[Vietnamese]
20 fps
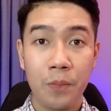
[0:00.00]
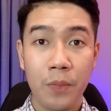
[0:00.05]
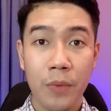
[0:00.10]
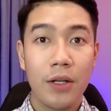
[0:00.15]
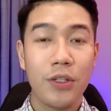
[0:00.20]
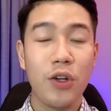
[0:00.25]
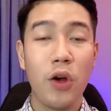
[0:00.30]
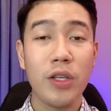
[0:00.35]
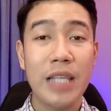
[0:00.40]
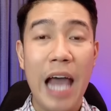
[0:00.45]

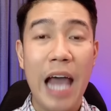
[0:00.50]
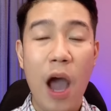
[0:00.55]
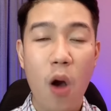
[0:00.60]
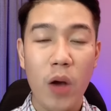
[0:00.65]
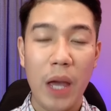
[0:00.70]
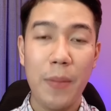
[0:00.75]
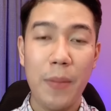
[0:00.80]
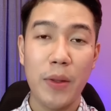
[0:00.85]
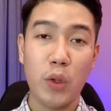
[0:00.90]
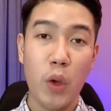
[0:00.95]
Rồi sau
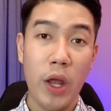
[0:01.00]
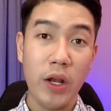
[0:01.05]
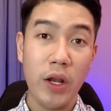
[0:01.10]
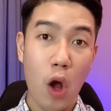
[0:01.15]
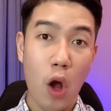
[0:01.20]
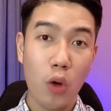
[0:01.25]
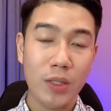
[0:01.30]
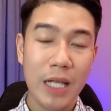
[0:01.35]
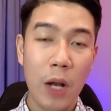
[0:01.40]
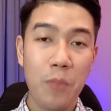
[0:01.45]
khi mà chuyển
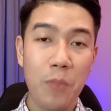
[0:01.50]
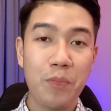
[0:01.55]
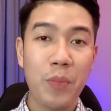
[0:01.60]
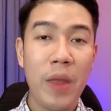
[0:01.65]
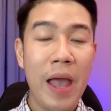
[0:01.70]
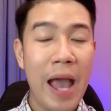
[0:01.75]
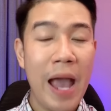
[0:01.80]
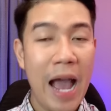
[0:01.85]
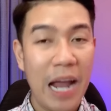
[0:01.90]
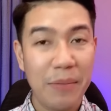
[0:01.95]
đồ xong
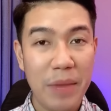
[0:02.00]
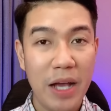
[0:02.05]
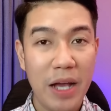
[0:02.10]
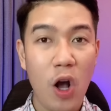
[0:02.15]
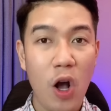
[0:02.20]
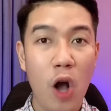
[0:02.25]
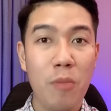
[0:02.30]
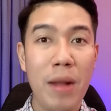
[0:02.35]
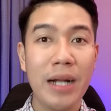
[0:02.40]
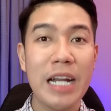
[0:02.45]
Hai mẹ
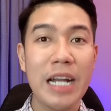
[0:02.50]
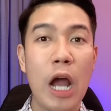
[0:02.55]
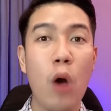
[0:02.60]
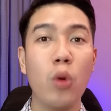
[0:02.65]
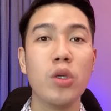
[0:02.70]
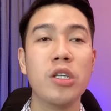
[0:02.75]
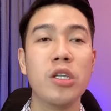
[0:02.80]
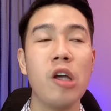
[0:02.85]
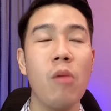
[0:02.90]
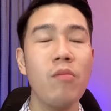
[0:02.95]
con bắt đầu
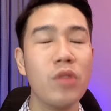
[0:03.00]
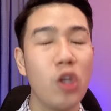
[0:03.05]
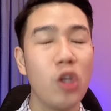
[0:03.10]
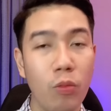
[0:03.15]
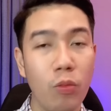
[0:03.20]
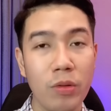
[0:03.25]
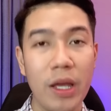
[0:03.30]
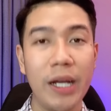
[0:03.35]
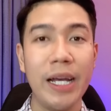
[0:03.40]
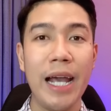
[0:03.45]
sống
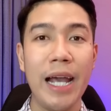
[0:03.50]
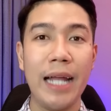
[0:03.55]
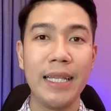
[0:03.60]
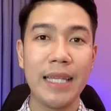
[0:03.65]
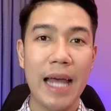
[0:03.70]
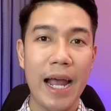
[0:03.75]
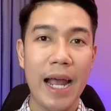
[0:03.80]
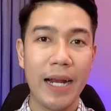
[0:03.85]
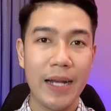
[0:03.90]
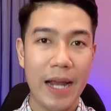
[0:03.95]
chung với cái anh
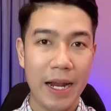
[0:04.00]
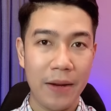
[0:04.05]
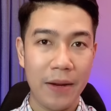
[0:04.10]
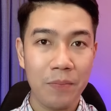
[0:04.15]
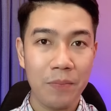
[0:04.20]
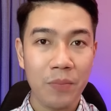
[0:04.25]
Tài này